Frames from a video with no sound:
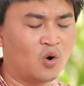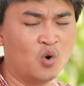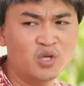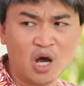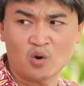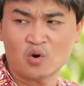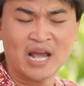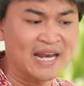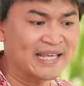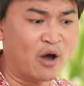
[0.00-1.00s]
uống vô có
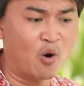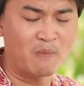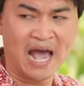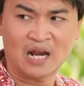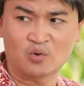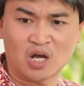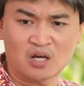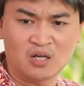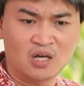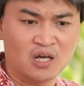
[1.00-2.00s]
ngày đi chầu ông bà luôn
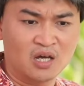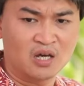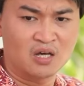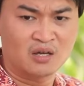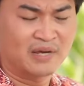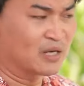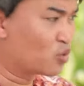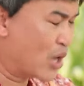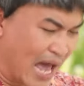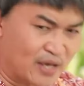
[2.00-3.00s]
đó biết rồi bây giờ
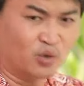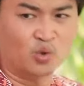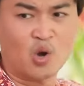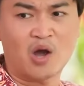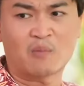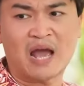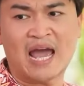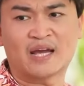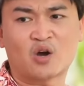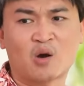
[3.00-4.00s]
tôi chạy vô tôi coi ông
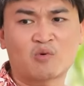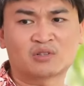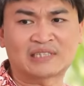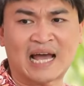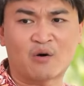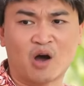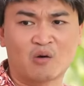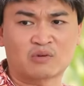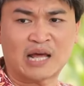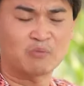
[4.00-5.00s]
hai coi ông có làm sao
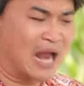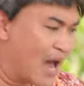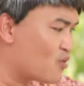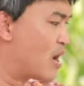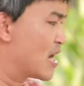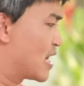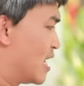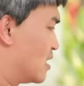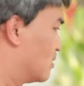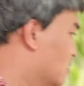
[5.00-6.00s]
không ừ. thấy ông ừ. đau quá kìa